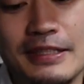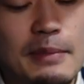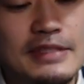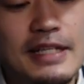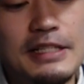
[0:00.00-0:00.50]

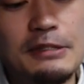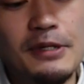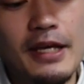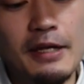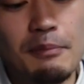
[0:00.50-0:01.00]
まあ、最近
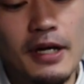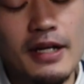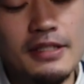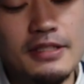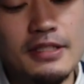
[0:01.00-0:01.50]
はね、まあ、
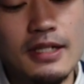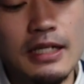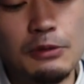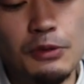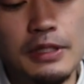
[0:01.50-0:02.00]

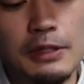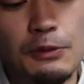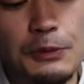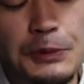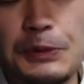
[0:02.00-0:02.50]
カレッジカラーとかだ
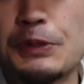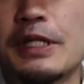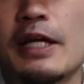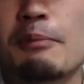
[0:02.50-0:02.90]
と特にね、